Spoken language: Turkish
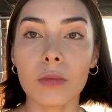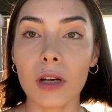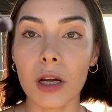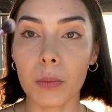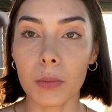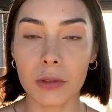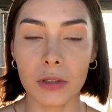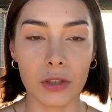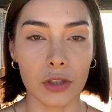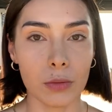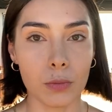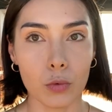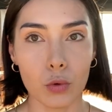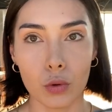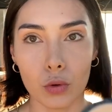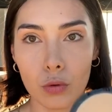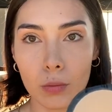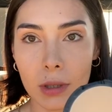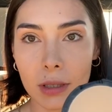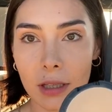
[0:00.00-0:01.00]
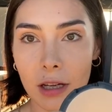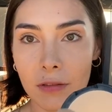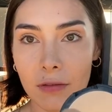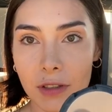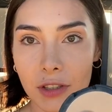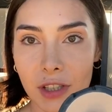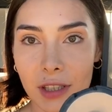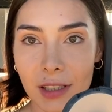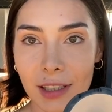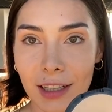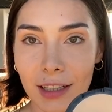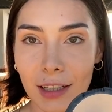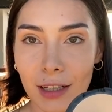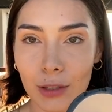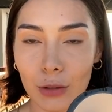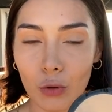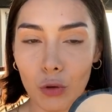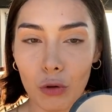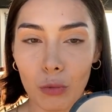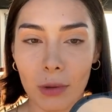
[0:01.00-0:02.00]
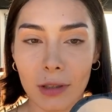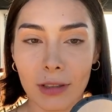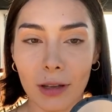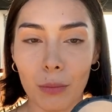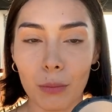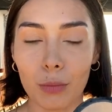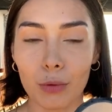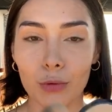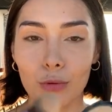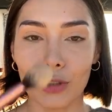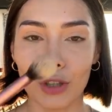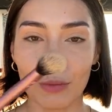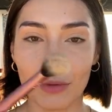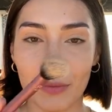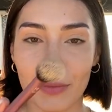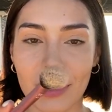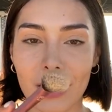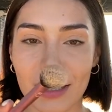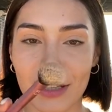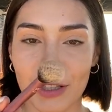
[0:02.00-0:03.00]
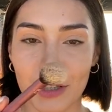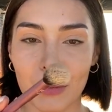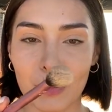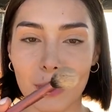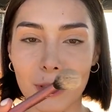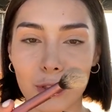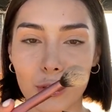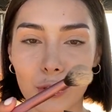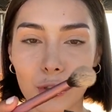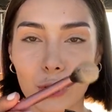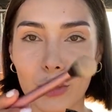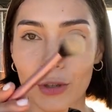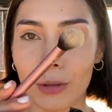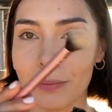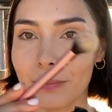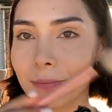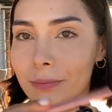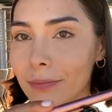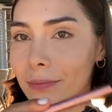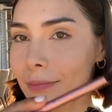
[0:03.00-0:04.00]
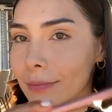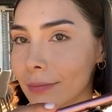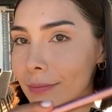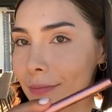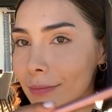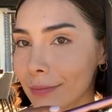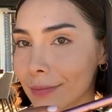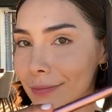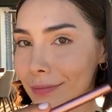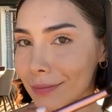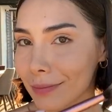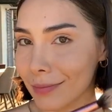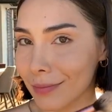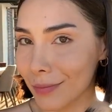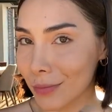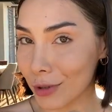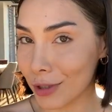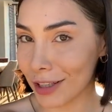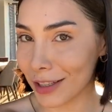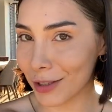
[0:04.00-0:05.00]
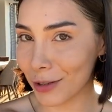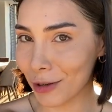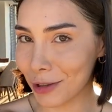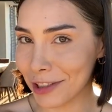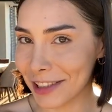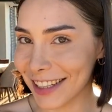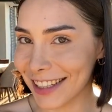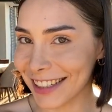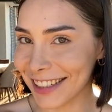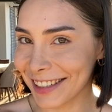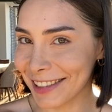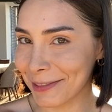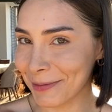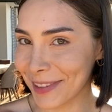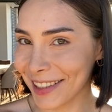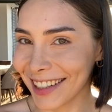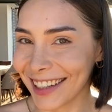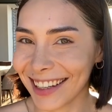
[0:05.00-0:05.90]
Kapatıcım kurumadan ve çizgilere dolmadan pudrama birazcık batırıyorum. Bu sesi özlediniz mi?